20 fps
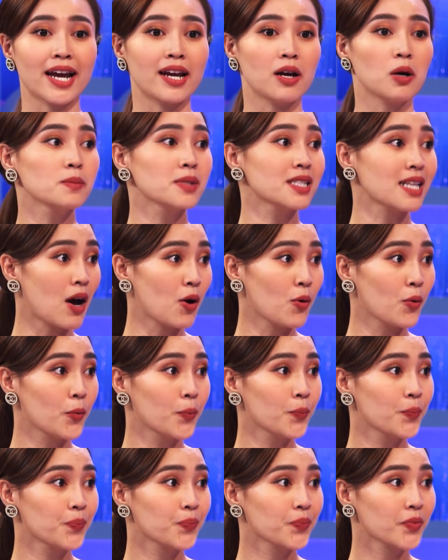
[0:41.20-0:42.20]
ngày hôm sau
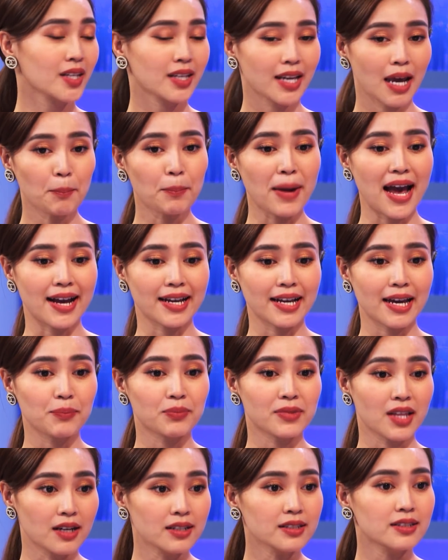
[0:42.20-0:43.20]
các bạn em
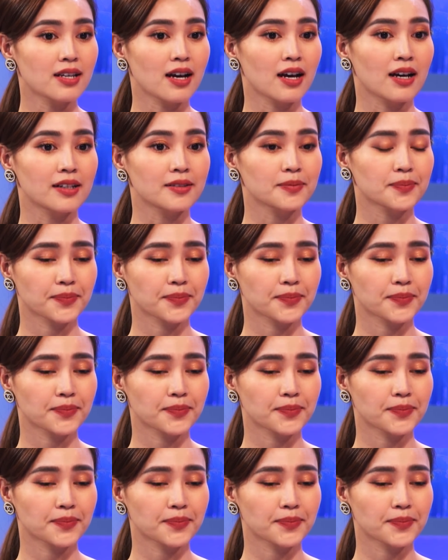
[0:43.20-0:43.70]
tới chơi,